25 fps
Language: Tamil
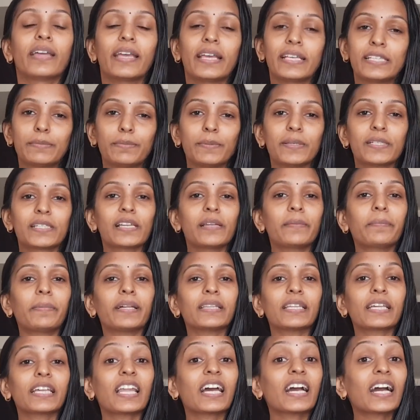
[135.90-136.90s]
எஸ்பெஷலி
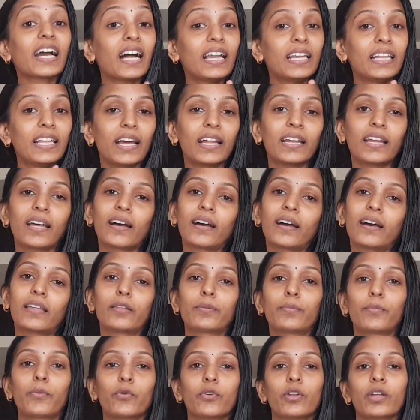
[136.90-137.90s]
பார்த்தீங்கன்னா கல்யாணம்
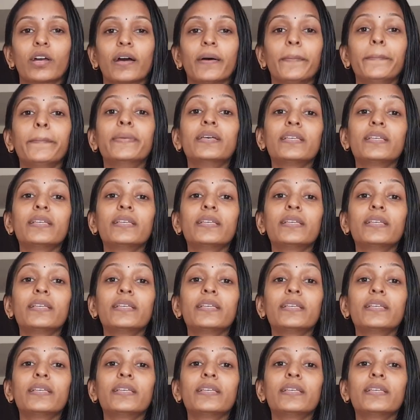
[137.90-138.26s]
ஆகாத பொண்ணுங்க